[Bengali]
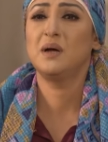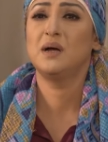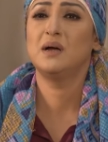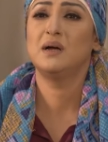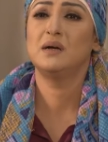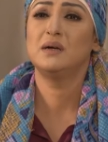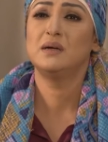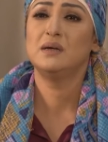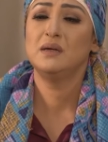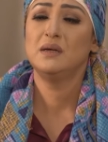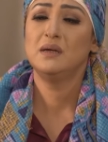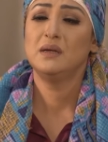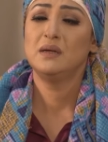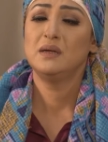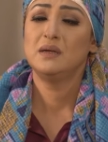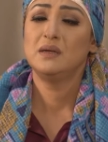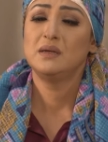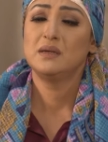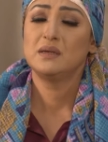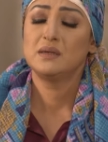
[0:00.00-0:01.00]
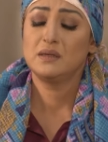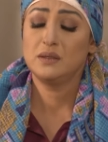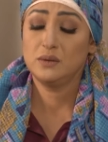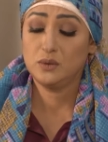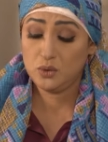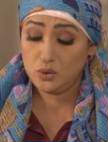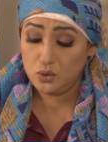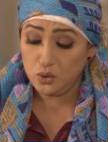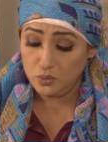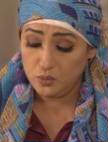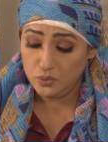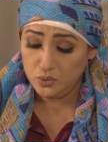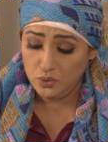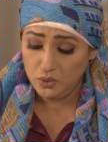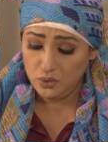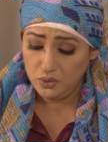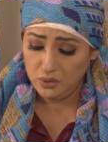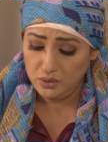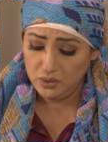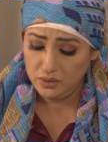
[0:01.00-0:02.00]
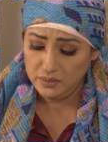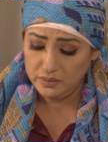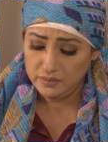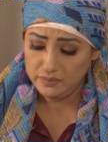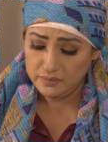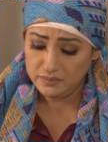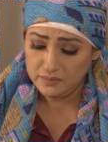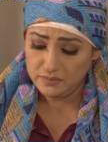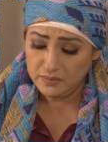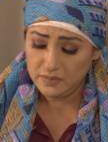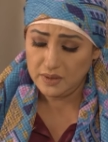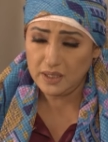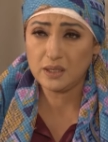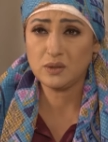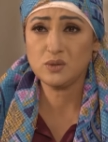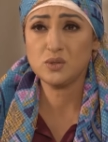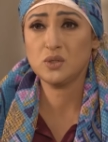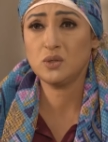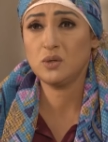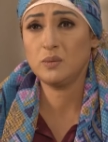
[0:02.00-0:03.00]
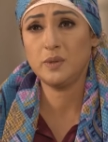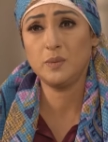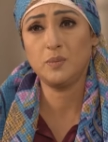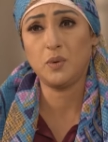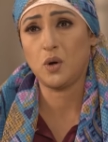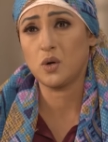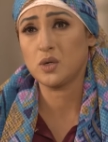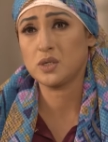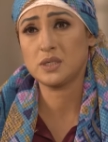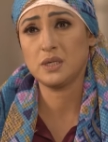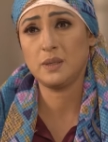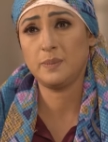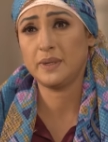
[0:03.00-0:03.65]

মা কিন্তু তবুও কেন যেন আমি ভরসা